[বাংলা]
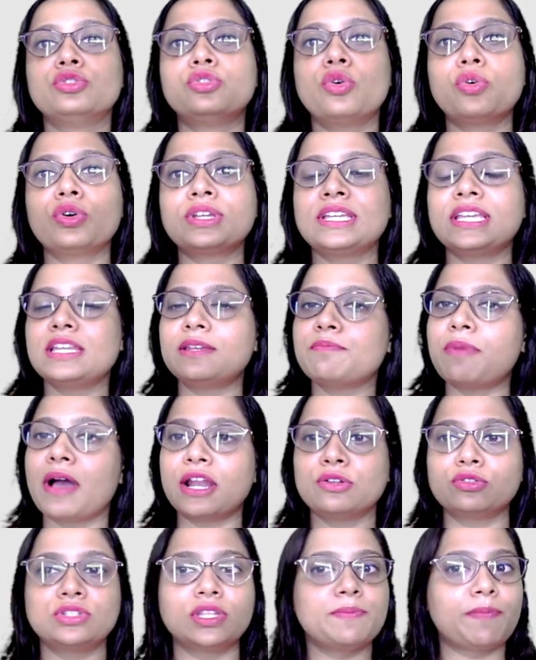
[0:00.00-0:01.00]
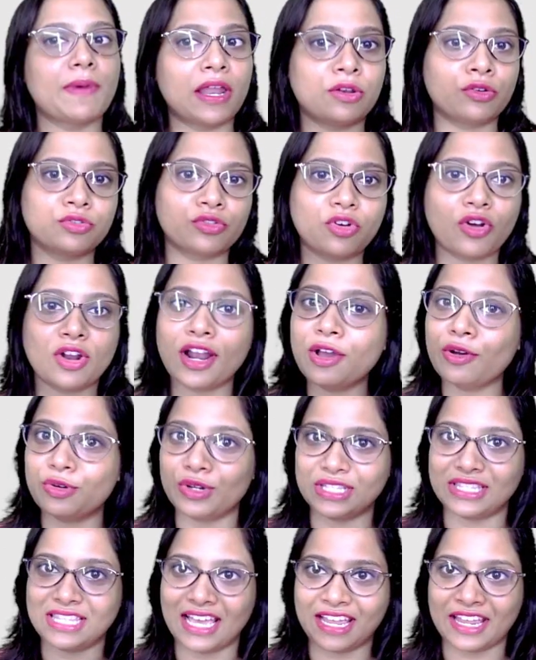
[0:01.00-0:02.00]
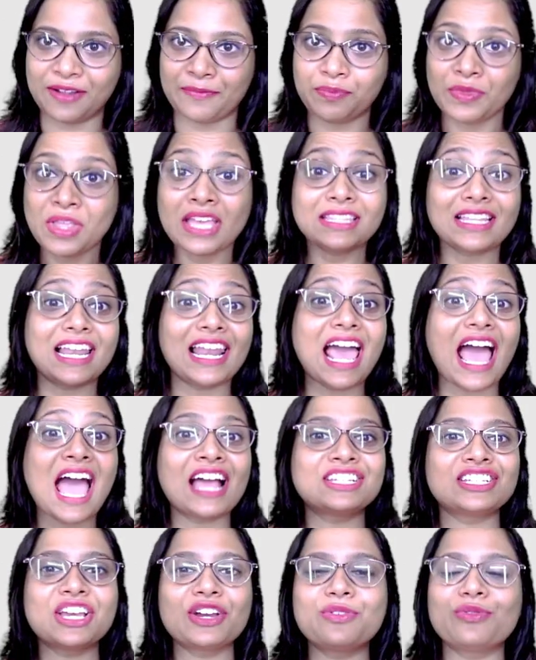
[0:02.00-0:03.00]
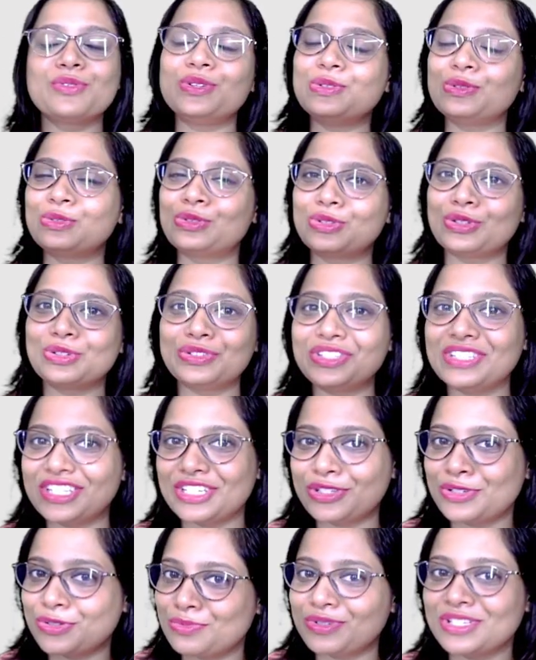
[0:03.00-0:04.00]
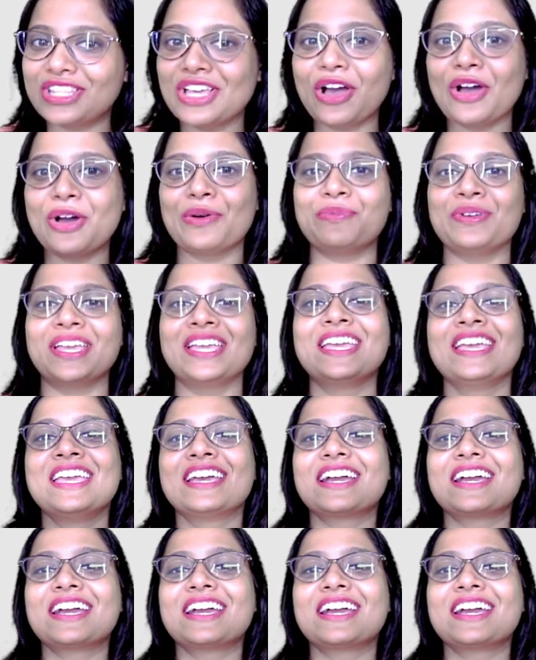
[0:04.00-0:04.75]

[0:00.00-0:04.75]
দক্ষিণ ভারতে পালন করা হয়ে থাকে তাহলে আশা করি উত্তর দিতে সুবিধা হবে